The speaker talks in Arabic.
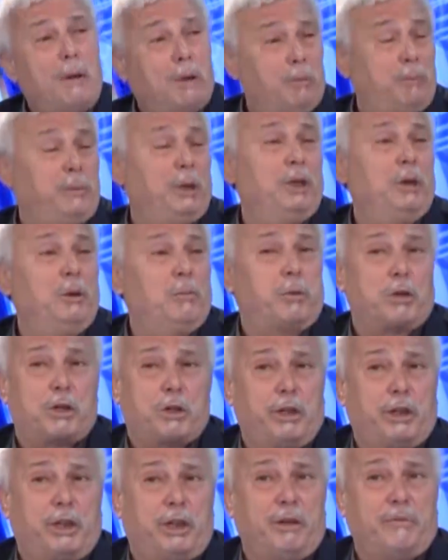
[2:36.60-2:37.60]
ببرج
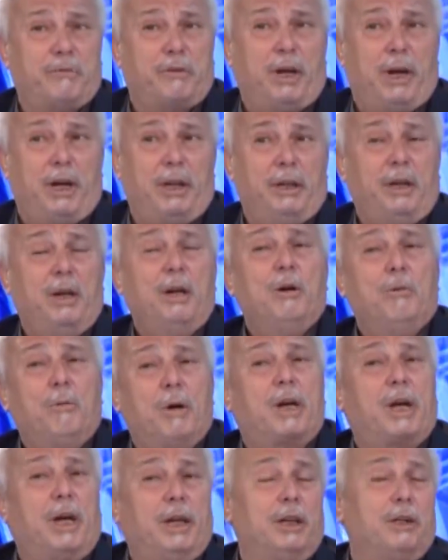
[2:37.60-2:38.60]
الكيفان
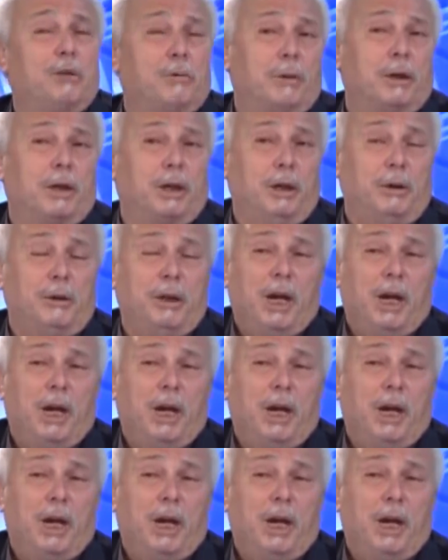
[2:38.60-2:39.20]
وكانت وكانت